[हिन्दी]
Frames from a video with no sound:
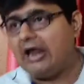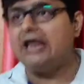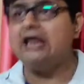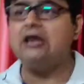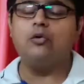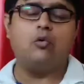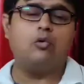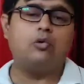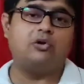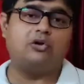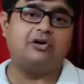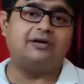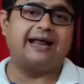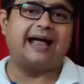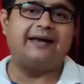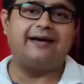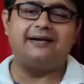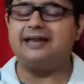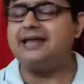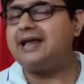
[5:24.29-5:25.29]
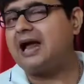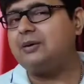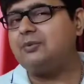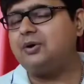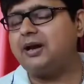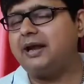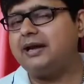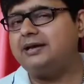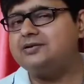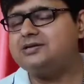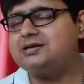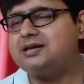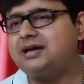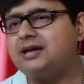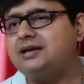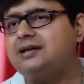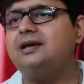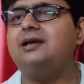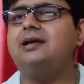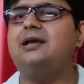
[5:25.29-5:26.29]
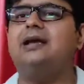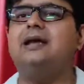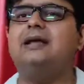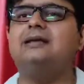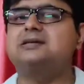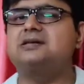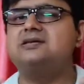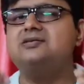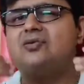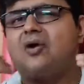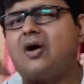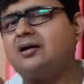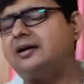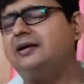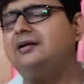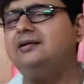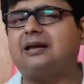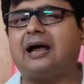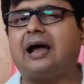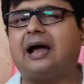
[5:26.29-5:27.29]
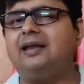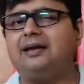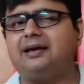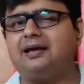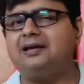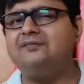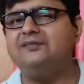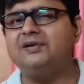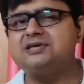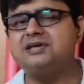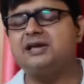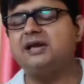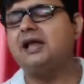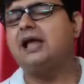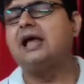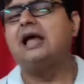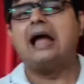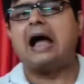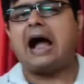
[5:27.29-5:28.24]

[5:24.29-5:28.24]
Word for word: इन टोटैलिटी आई वुड लाइक टू से कि इट्स नॉट इंटायरली कन्विंसिंग